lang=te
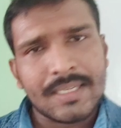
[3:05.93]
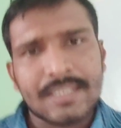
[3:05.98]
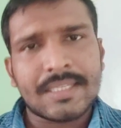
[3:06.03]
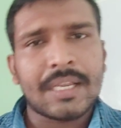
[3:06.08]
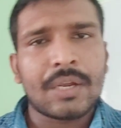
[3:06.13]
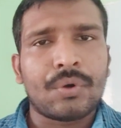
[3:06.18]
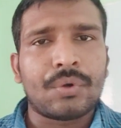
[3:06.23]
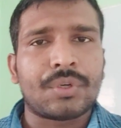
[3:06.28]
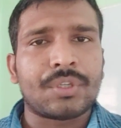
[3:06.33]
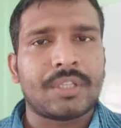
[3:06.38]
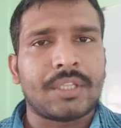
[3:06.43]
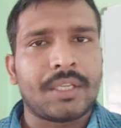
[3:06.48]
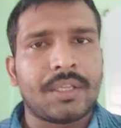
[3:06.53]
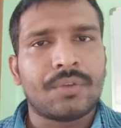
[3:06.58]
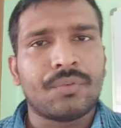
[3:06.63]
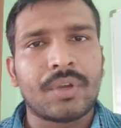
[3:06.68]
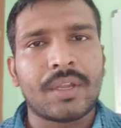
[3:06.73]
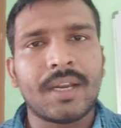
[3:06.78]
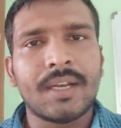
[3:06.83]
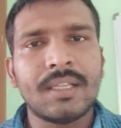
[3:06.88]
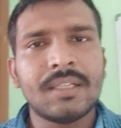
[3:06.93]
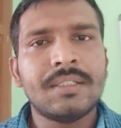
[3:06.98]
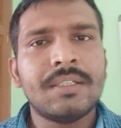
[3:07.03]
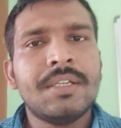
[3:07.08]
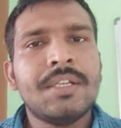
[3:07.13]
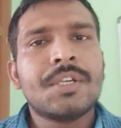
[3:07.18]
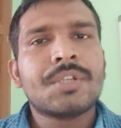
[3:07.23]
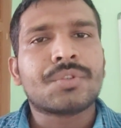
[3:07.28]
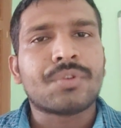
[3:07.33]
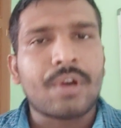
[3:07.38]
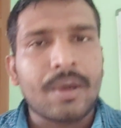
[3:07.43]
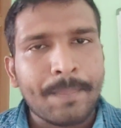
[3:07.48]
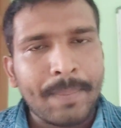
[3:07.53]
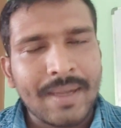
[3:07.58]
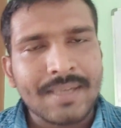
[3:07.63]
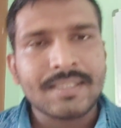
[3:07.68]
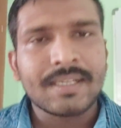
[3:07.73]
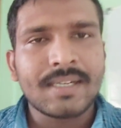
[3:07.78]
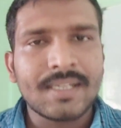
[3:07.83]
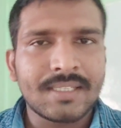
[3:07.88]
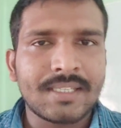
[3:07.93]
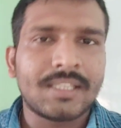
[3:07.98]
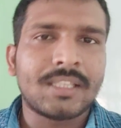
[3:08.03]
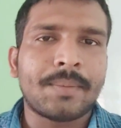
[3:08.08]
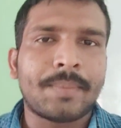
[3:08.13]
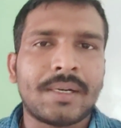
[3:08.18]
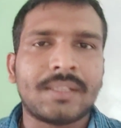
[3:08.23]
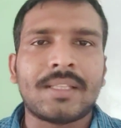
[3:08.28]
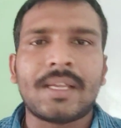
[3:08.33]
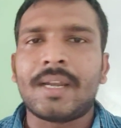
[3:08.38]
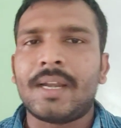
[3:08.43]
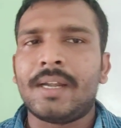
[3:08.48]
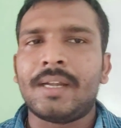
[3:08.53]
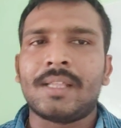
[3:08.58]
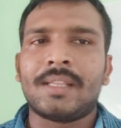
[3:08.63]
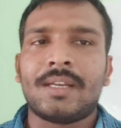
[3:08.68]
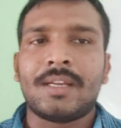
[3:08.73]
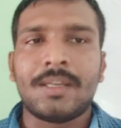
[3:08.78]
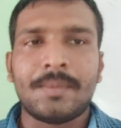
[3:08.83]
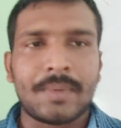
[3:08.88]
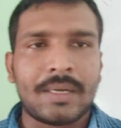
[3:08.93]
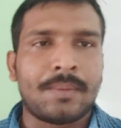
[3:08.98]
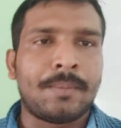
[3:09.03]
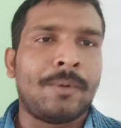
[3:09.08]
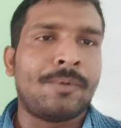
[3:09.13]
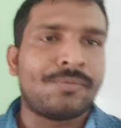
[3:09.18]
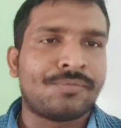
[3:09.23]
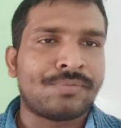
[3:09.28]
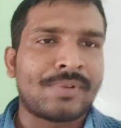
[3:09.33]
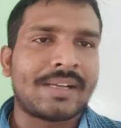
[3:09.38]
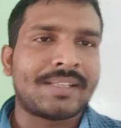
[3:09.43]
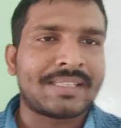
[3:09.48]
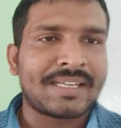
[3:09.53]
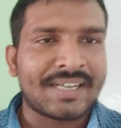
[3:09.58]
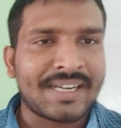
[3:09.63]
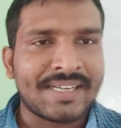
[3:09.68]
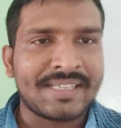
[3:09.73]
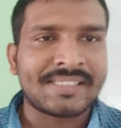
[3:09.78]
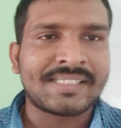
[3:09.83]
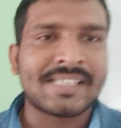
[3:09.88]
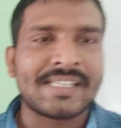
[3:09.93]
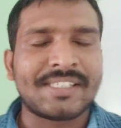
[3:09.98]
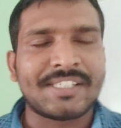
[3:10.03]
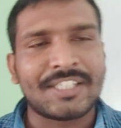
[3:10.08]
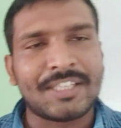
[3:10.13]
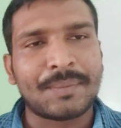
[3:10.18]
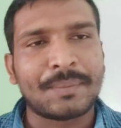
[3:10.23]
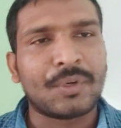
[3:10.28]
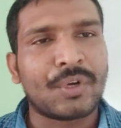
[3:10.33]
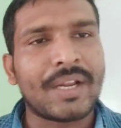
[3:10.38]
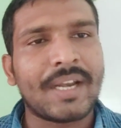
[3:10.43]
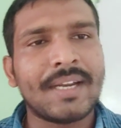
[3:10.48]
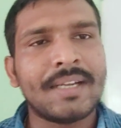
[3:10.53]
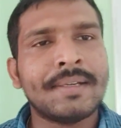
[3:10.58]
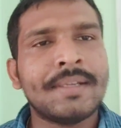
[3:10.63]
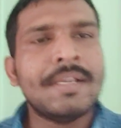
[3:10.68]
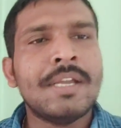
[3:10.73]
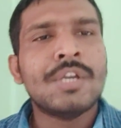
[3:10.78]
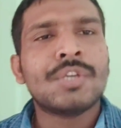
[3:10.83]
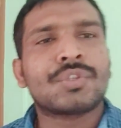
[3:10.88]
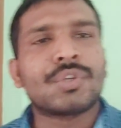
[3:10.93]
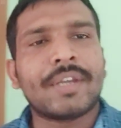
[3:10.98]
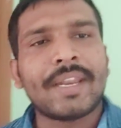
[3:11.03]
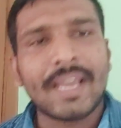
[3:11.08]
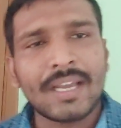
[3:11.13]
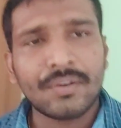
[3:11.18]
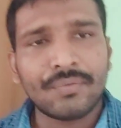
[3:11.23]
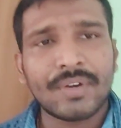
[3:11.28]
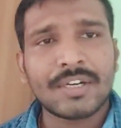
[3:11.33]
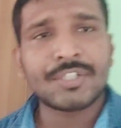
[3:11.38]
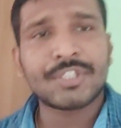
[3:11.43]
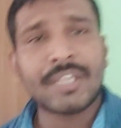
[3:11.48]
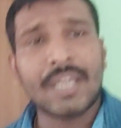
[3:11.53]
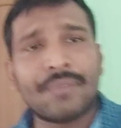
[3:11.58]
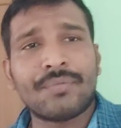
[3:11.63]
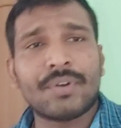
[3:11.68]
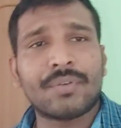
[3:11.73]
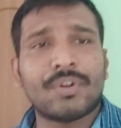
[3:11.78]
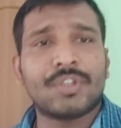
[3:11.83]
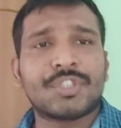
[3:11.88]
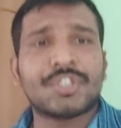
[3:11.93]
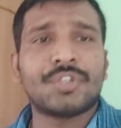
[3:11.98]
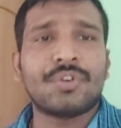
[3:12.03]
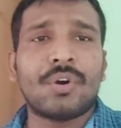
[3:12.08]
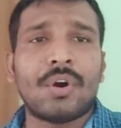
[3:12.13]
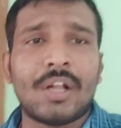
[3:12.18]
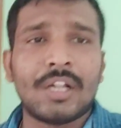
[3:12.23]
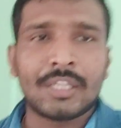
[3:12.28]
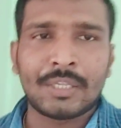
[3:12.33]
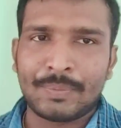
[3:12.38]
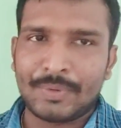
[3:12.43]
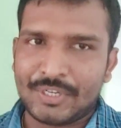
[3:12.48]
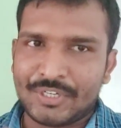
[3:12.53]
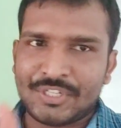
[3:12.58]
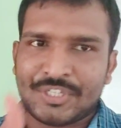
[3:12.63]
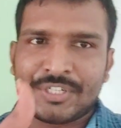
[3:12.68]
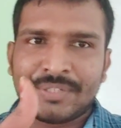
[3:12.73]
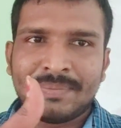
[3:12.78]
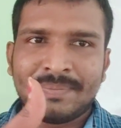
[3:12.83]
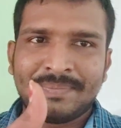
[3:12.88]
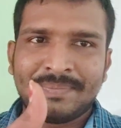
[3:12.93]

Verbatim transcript: ఈజీగా ఉంటుంది ఓకేనా సో ఆ పర్సంటేజ్ ఎంత పెడతారు ఏంటి అనేది మనము ఫర్దర్గా డిస్కస్ చేద్దాం ఓకేనా సో థ్యాంక్ యూ ఫ్రెండ్స్ థ్యాంక్ ఫర్ వాచింగ్ ఆల్ ది బెస్ట్